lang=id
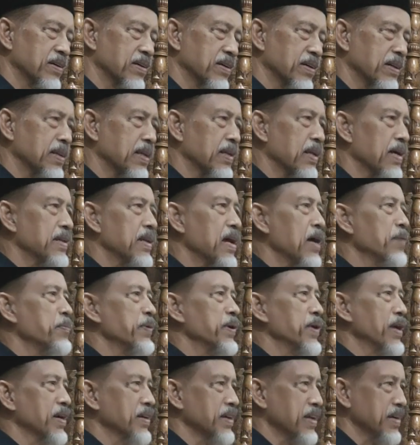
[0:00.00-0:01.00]
kendaraan
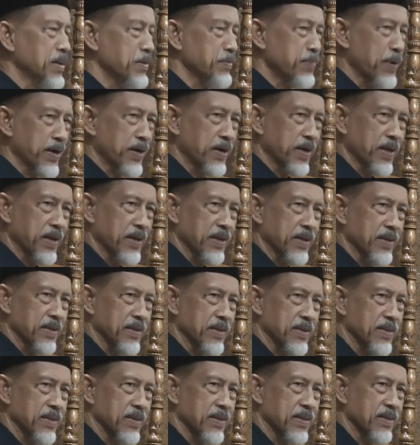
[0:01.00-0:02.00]
apa yang akan dipakai?
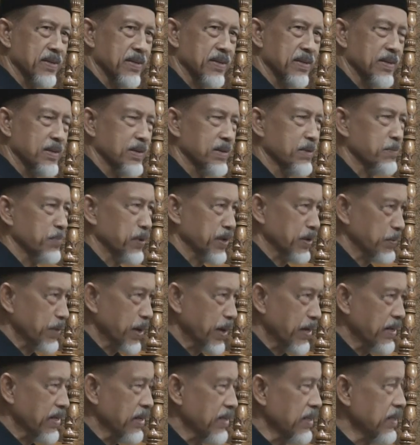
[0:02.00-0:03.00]

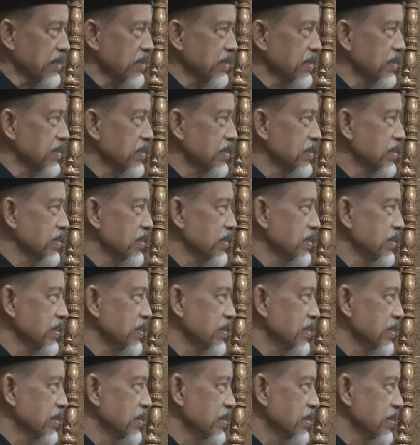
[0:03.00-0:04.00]
Pribadi,
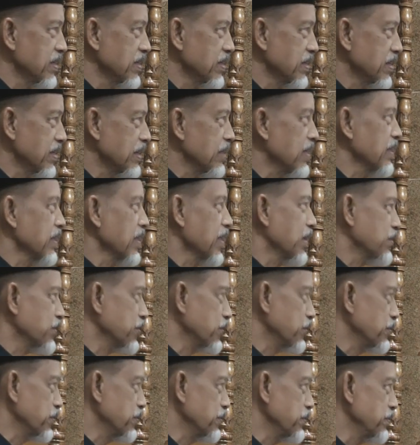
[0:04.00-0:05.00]
kendaraan
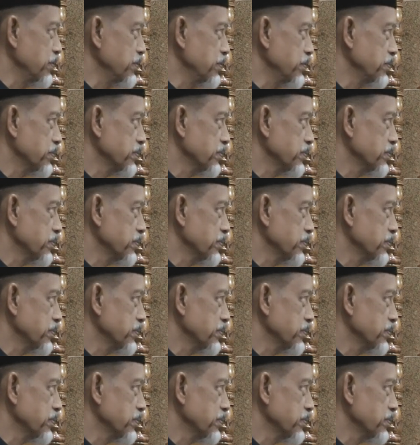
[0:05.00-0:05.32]
umum,